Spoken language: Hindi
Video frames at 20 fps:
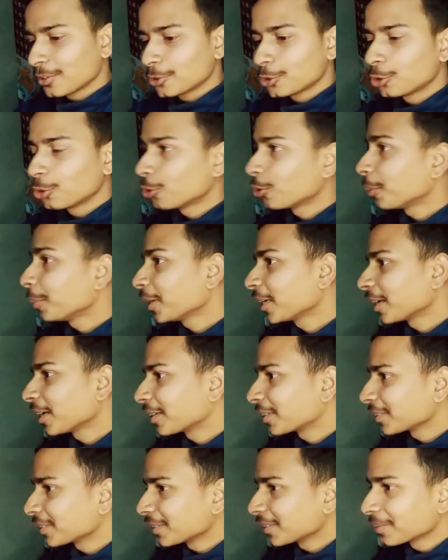छोड़ो मैं क्या
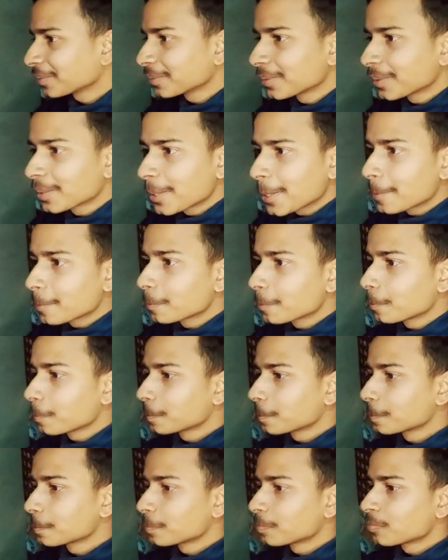करता
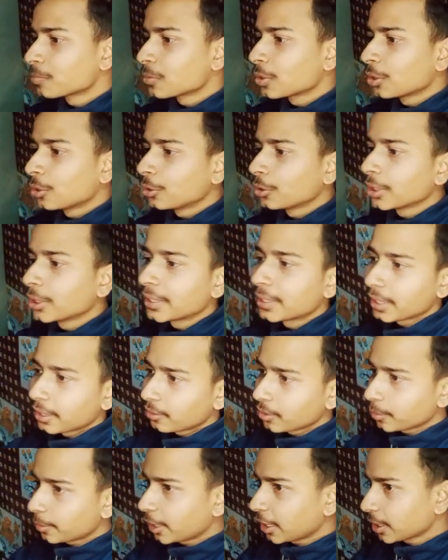हूँ ओके
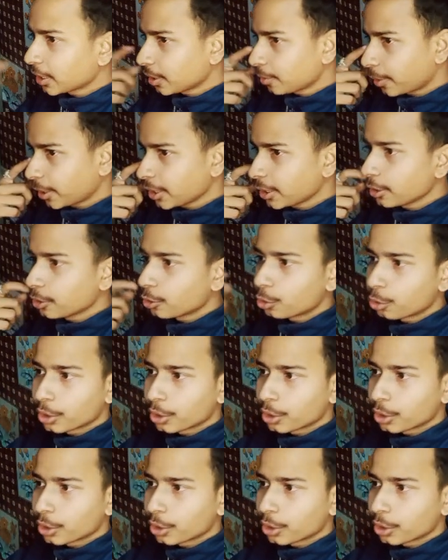ड्राइवर भाग गया भाई